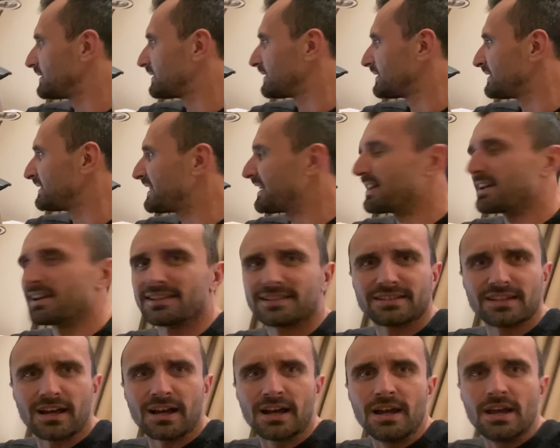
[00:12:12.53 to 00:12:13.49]

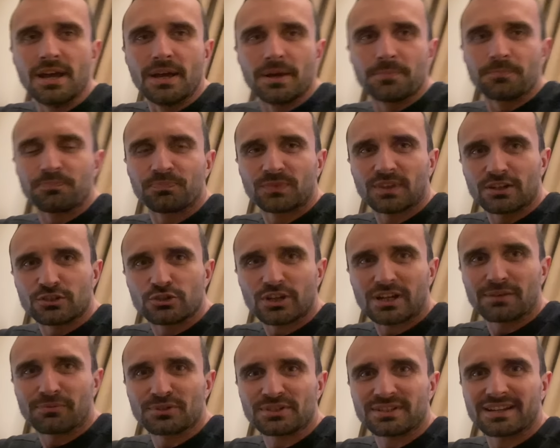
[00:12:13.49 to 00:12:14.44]
GS-a.
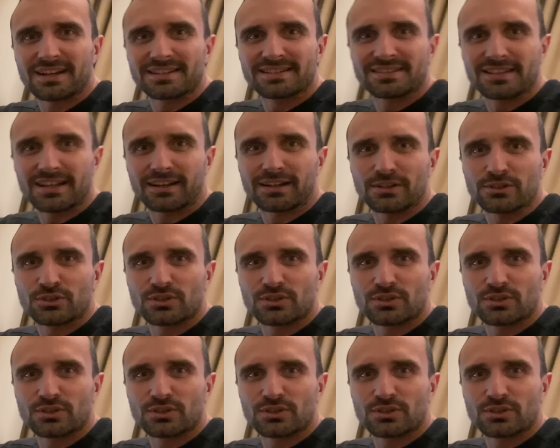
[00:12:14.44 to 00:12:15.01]
Ciekawostka jest taka,